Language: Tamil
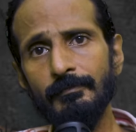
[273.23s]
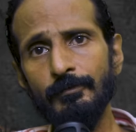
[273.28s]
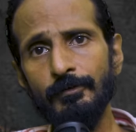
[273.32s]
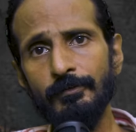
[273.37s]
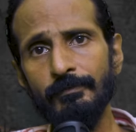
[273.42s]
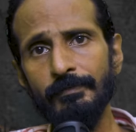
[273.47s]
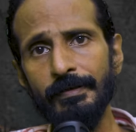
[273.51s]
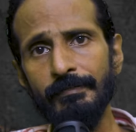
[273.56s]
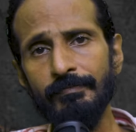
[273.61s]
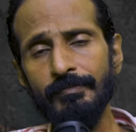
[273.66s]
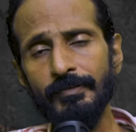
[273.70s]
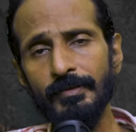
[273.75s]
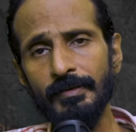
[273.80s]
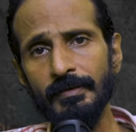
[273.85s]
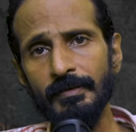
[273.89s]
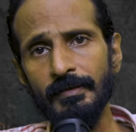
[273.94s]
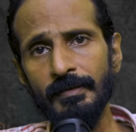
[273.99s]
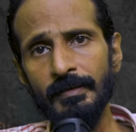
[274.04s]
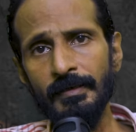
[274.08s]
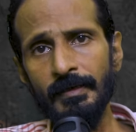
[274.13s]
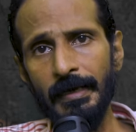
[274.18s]
முன்வைத்து
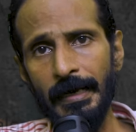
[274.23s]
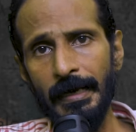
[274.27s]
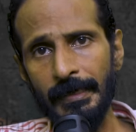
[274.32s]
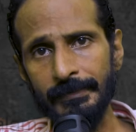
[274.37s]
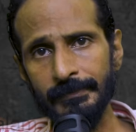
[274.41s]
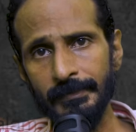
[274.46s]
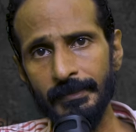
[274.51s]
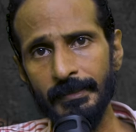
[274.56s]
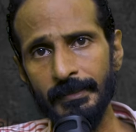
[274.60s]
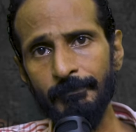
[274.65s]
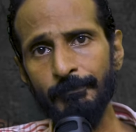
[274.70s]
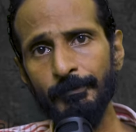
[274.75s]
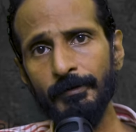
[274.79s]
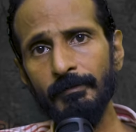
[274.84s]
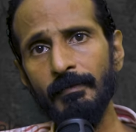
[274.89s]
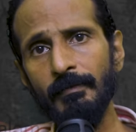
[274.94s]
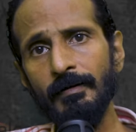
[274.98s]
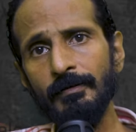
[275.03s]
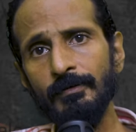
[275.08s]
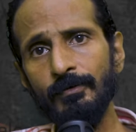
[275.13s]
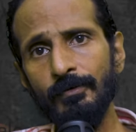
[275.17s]

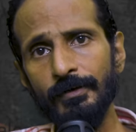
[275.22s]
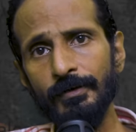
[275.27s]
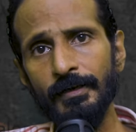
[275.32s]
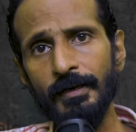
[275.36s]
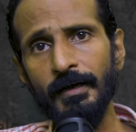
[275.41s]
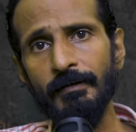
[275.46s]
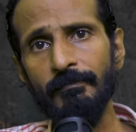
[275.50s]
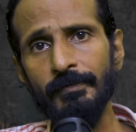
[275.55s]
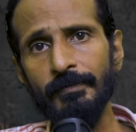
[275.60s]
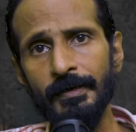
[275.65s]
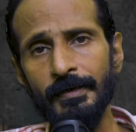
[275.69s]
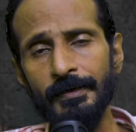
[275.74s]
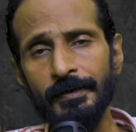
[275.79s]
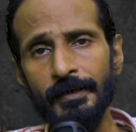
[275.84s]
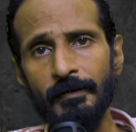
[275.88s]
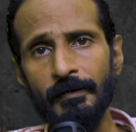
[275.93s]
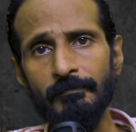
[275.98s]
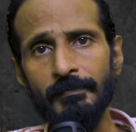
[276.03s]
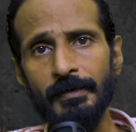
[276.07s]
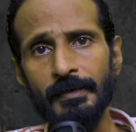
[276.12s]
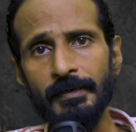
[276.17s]
அதற்கப்புறம் நான் கொடுக்கலாம்
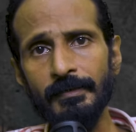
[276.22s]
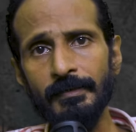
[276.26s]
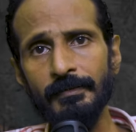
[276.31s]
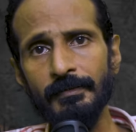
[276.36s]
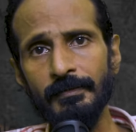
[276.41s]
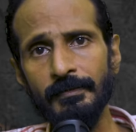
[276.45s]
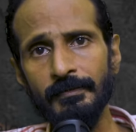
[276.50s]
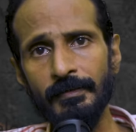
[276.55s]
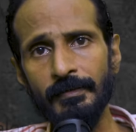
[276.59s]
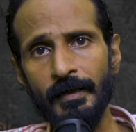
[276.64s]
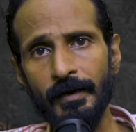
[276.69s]
வேண்டாம் அல்லது